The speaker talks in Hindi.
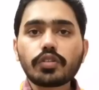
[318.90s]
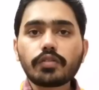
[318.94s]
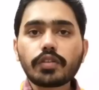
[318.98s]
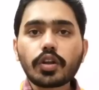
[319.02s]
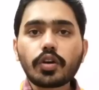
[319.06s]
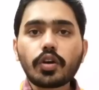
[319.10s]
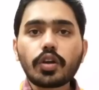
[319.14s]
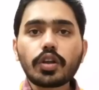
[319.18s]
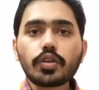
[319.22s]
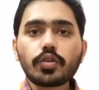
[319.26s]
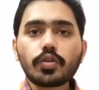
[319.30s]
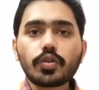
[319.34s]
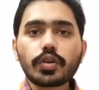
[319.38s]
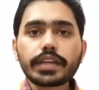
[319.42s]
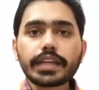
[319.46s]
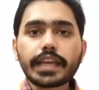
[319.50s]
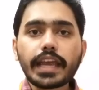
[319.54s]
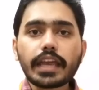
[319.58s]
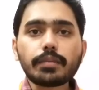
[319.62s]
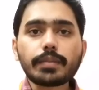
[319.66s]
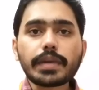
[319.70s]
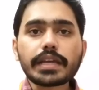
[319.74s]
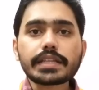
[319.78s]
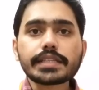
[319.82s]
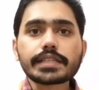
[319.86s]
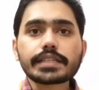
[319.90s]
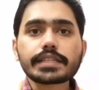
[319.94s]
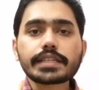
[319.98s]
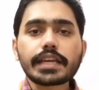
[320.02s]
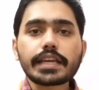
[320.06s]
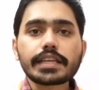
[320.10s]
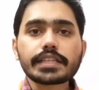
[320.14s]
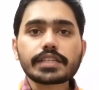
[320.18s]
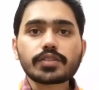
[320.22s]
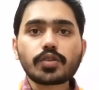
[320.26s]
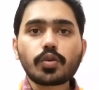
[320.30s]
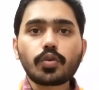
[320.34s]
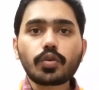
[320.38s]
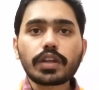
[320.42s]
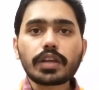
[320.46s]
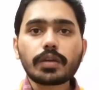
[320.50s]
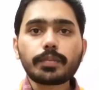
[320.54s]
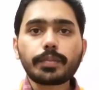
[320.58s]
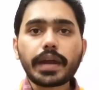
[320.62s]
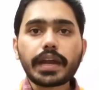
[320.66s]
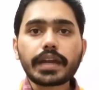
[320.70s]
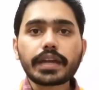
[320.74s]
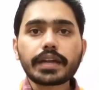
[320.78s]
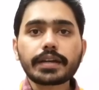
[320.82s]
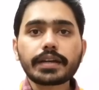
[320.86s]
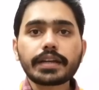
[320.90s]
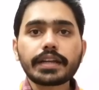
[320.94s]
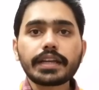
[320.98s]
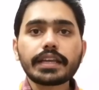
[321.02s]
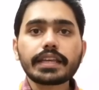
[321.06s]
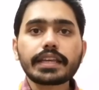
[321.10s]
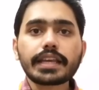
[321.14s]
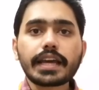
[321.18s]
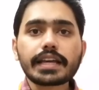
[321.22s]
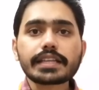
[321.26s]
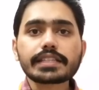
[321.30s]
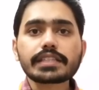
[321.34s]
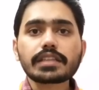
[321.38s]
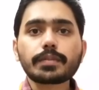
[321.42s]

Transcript: ओवरऑल ओडीआई मैचेस के स्कोरिंग पैटर्न है यहां